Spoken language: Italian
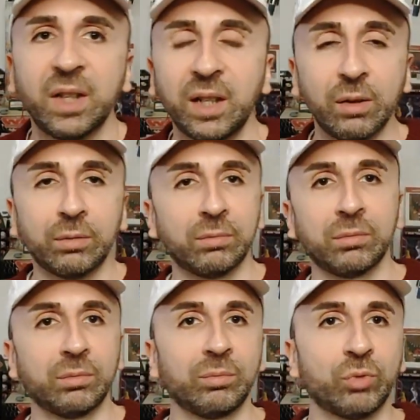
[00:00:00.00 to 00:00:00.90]

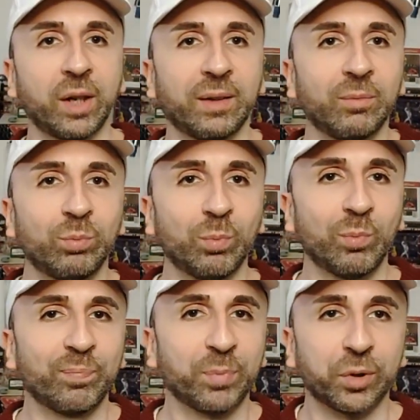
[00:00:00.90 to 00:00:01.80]
io cioè,
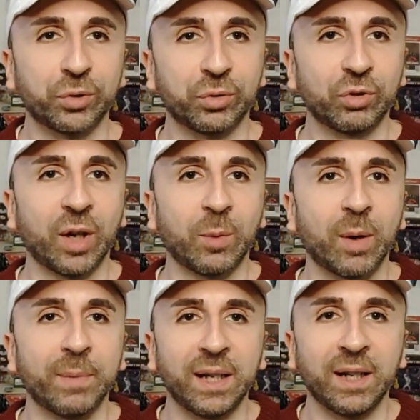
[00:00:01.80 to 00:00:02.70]
posso, cioè
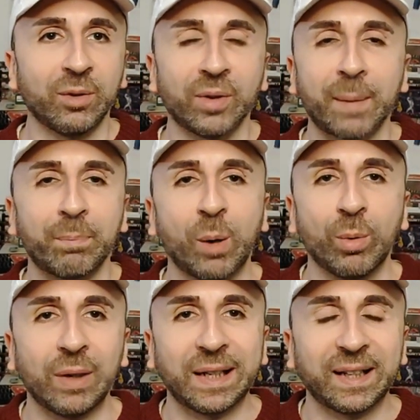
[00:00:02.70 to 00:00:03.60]
me non ha proprio
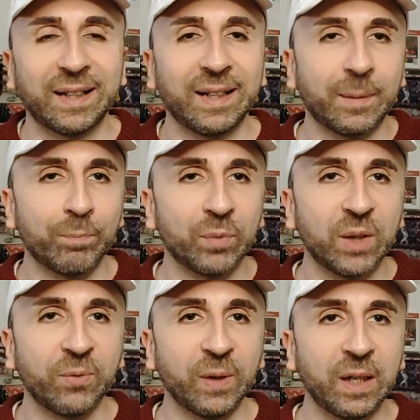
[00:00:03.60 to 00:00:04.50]
il, il, mm,
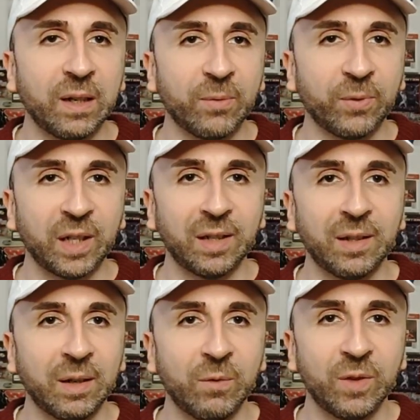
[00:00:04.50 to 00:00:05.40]
il,
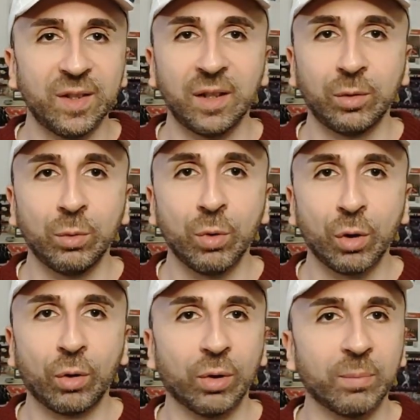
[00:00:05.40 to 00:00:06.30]
il physique du
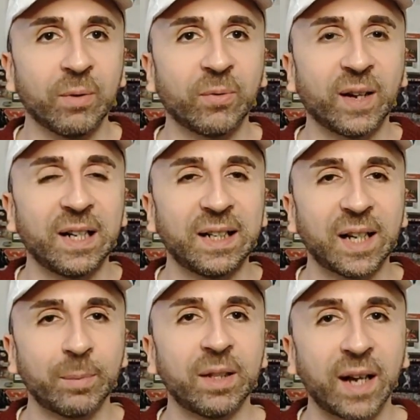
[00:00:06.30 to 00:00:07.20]
role per fare il
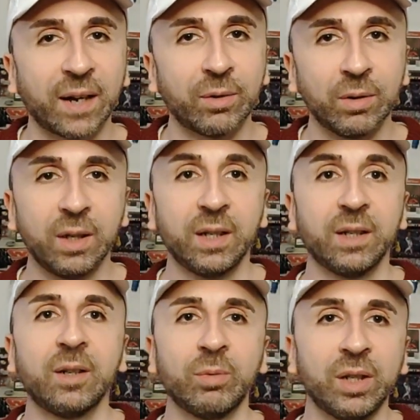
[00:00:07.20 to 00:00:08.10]
capitano,
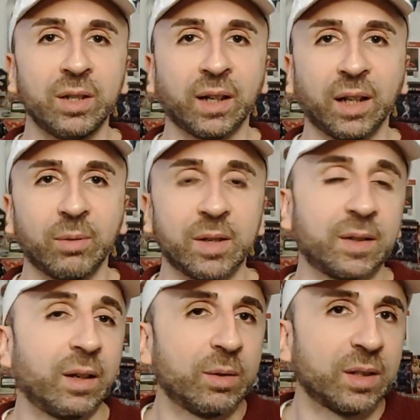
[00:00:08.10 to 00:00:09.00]
quindi anche
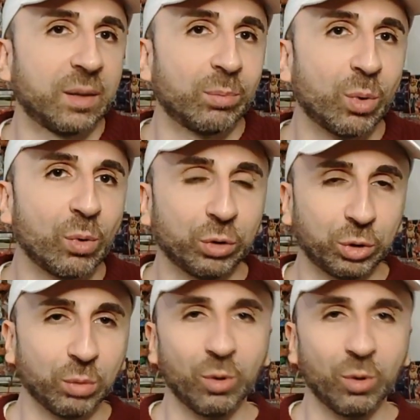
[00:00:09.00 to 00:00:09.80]
questa è una cosa molto,